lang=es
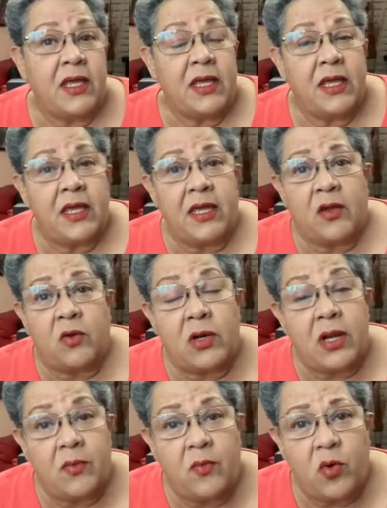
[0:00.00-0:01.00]
Eh, con
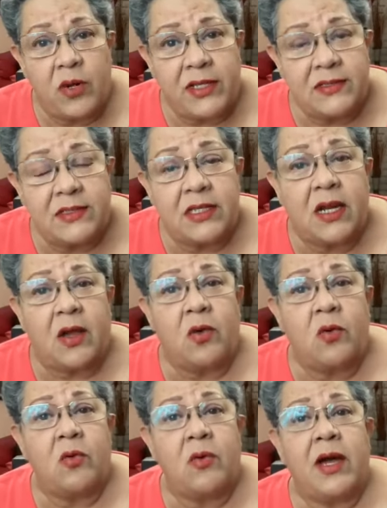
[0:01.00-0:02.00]
Albores
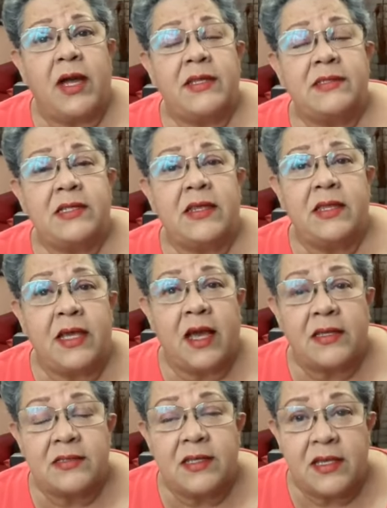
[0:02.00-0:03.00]
trajo a esta de
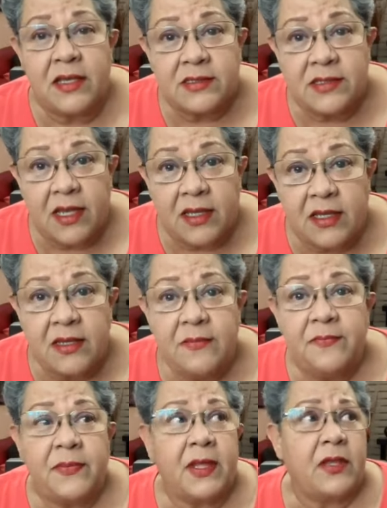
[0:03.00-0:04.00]
Axa Yasaki,
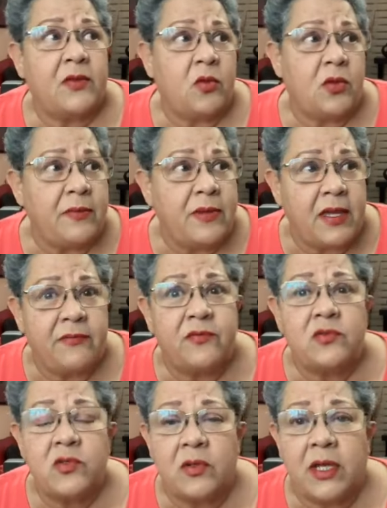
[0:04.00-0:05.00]
que todavía
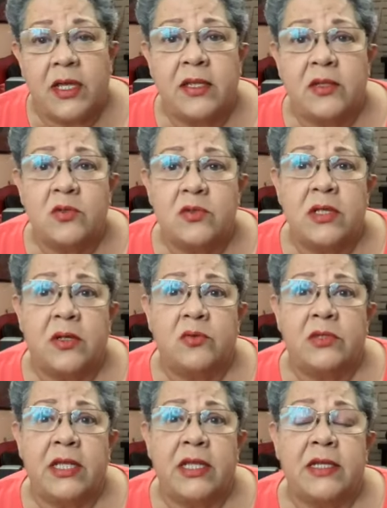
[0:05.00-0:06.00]
funciona aquí en Tuxtla
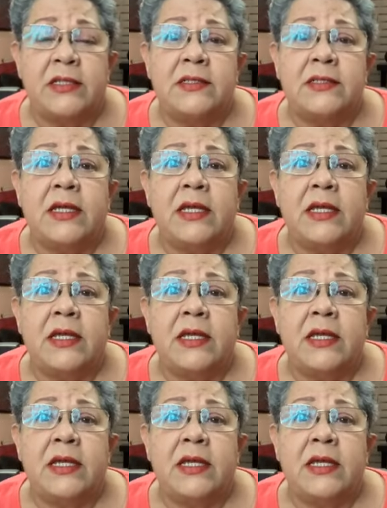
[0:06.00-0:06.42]
Gutiérrez.